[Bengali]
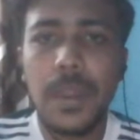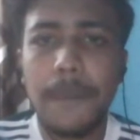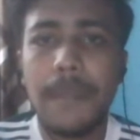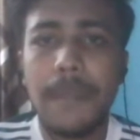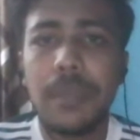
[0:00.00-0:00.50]

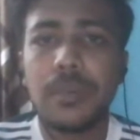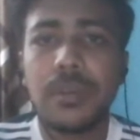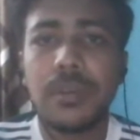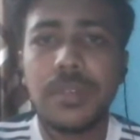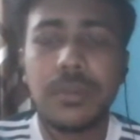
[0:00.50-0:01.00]
এরপর
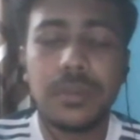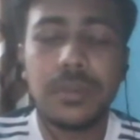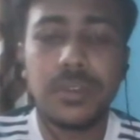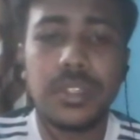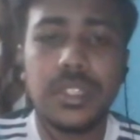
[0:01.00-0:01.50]
আমি একবার
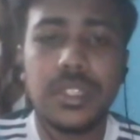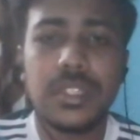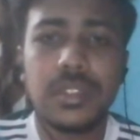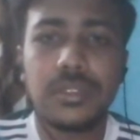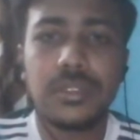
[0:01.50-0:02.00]
বলে দিই সেটা
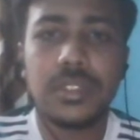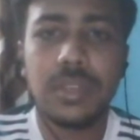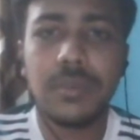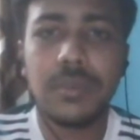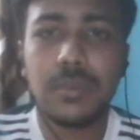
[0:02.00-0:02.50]
হচ্ছে
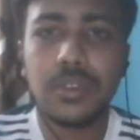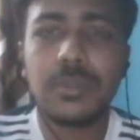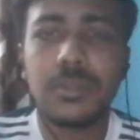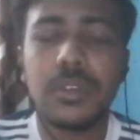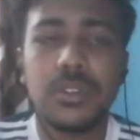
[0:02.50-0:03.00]
আমরা প্রথমে
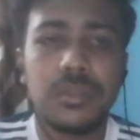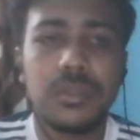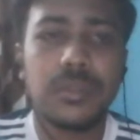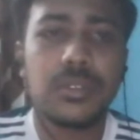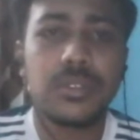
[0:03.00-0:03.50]
কথা
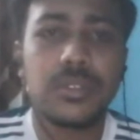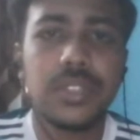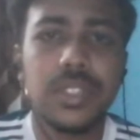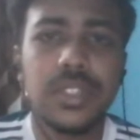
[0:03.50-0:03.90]
বলবো হচ্ছে যে